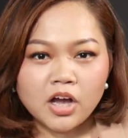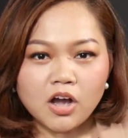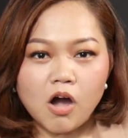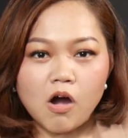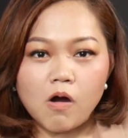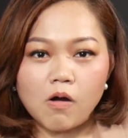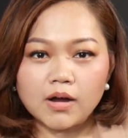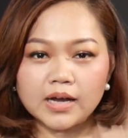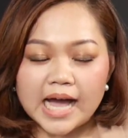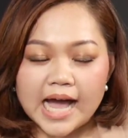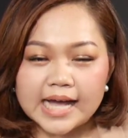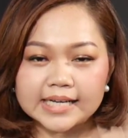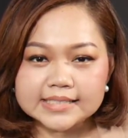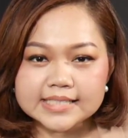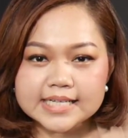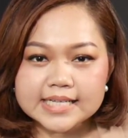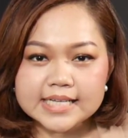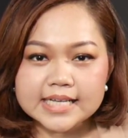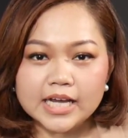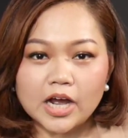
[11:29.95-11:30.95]
ของการ
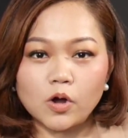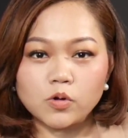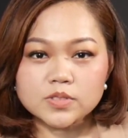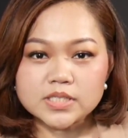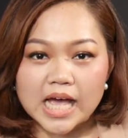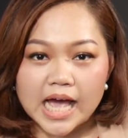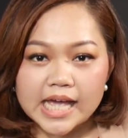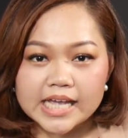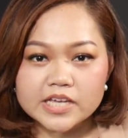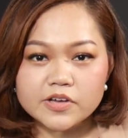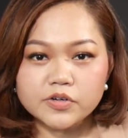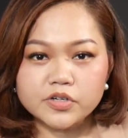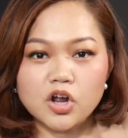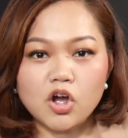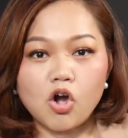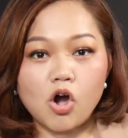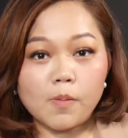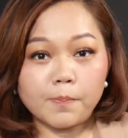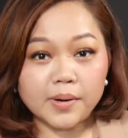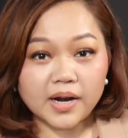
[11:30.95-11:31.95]
ที่เขาใช้เรื่อง
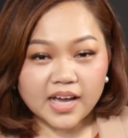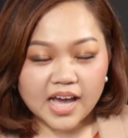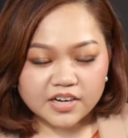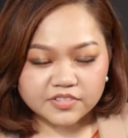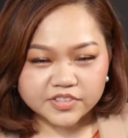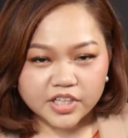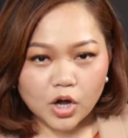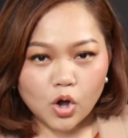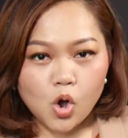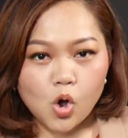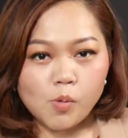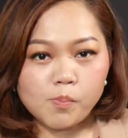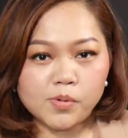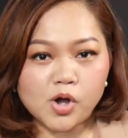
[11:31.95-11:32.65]
ของประกันสังคม